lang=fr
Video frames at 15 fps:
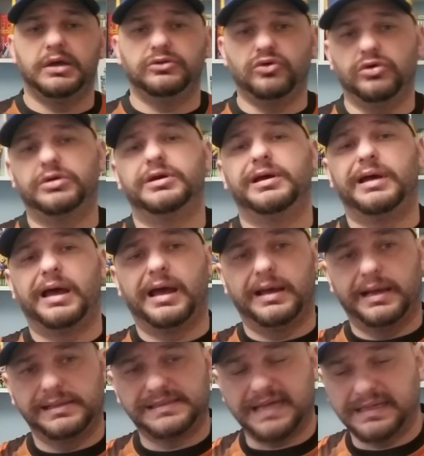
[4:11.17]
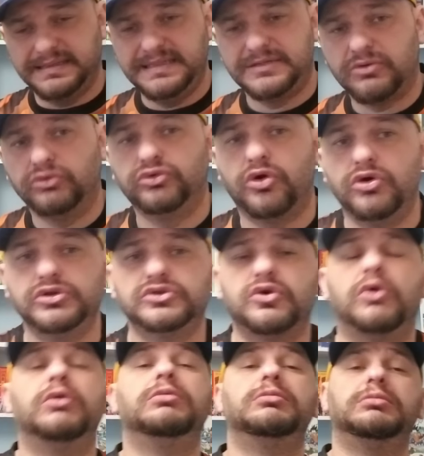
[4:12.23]
Donc, c'est à 10 contre 11
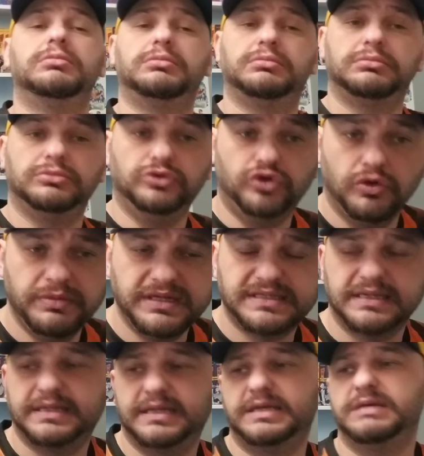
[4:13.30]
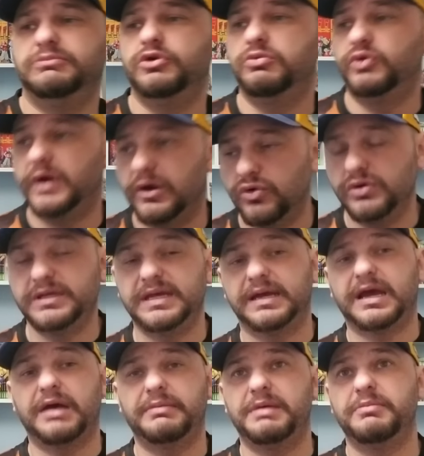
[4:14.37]
qu'on domine cette équipe de Monaco, qui est
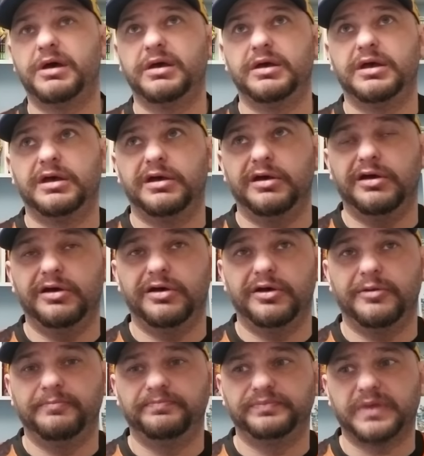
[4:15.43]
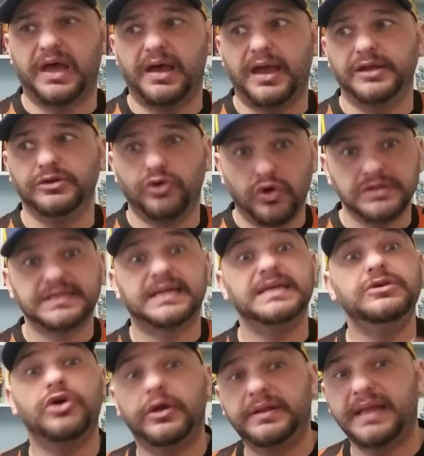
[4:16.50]
quand même à euh, une grosse
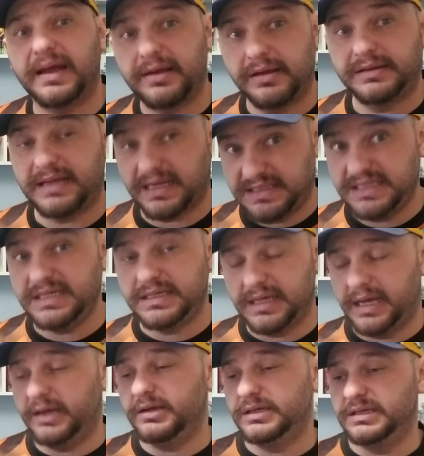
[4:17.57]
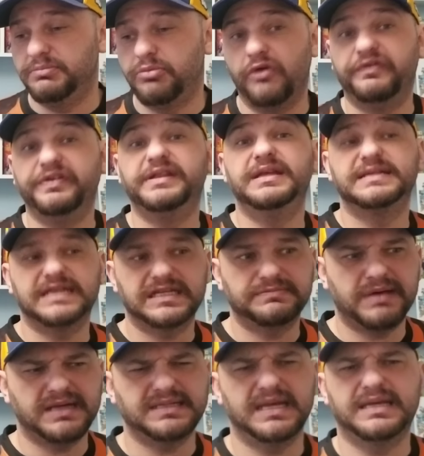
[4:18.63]
rigueur tactique, hein, qui profite des
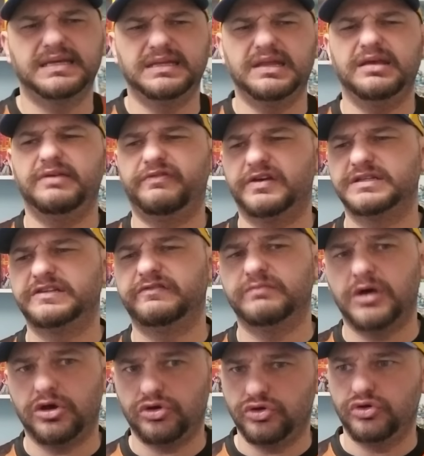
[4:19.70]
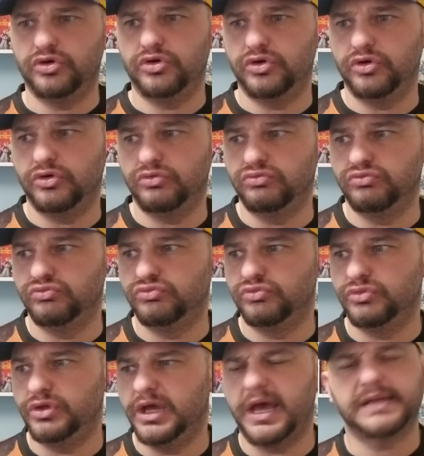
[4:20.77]
espaces et qui défensivement euh,
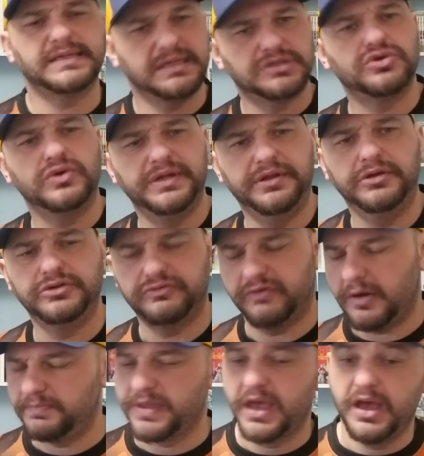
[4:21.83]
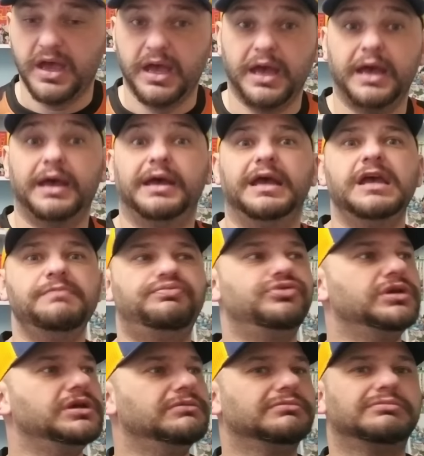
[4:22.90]
est assez solide, tu vois. Et
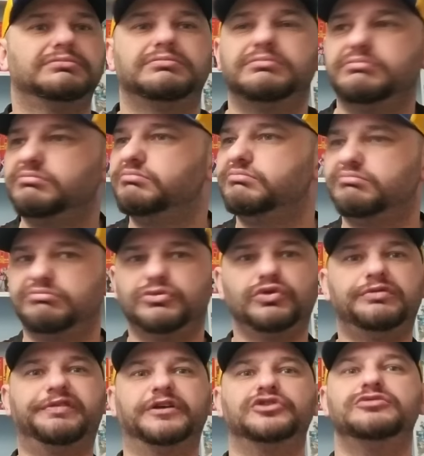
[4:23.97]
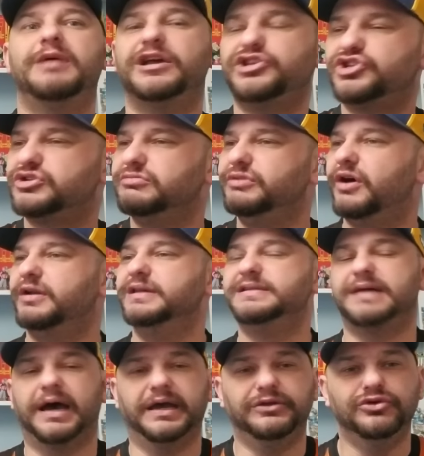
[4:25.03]
puis, toute fin du match, dans
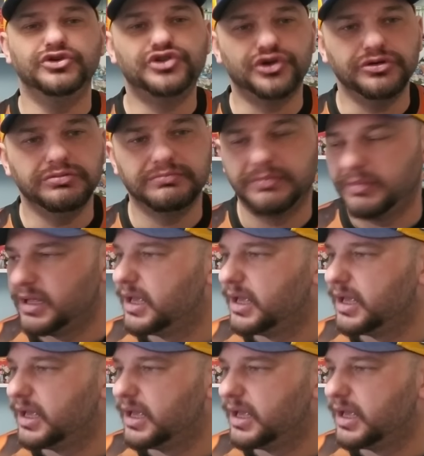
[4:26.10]
les arrêts de jeu,